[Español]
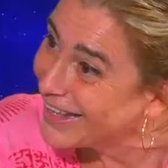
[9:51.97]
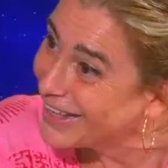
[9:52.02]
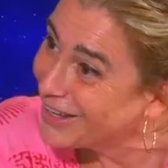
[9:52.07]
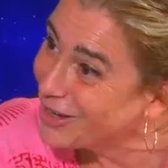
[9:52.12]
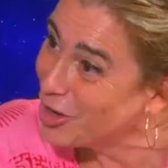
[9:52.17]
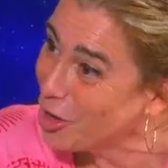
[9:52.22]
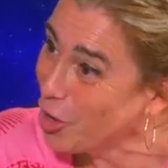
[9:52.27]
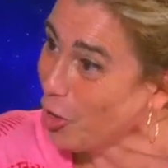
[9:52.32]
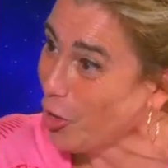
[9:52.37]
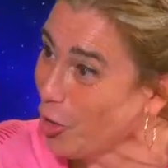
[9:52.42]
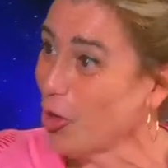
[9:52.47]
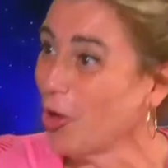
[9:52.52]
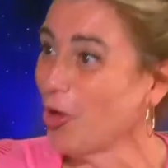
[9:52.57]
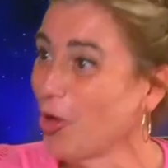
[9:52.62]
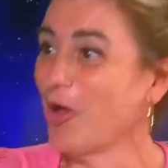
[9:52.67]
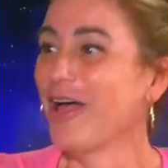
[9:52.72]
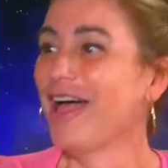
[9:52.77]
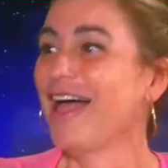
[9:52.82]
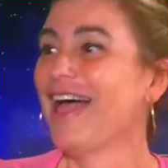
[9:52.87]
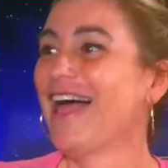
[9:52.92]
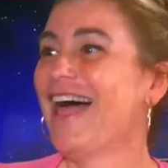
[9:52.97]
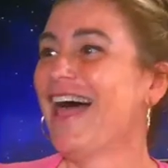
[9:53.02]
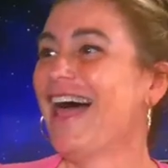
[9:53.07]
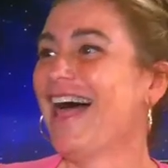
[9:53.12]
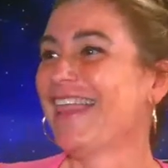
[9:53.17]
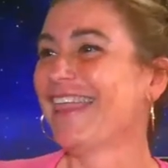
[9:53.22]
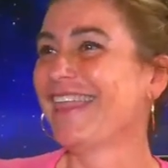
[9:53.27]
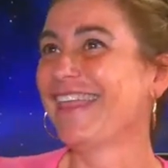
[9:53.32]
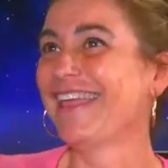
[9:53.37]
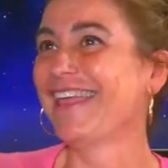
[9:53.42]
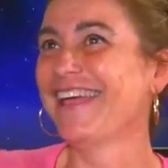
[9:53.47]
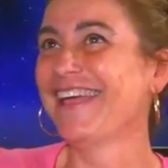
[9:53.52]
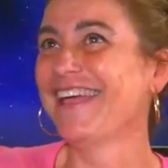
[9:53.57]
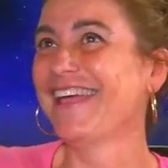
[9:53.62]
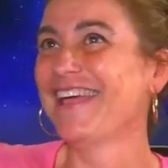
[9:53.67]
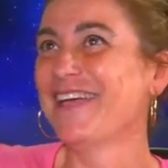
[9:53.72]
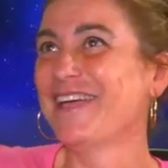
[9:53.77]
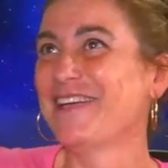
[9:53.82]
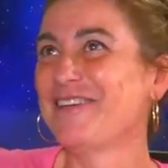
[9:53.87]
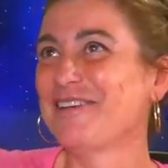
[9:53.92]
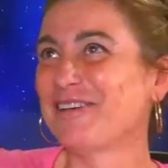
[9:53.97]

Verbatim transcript: No, ah. hace,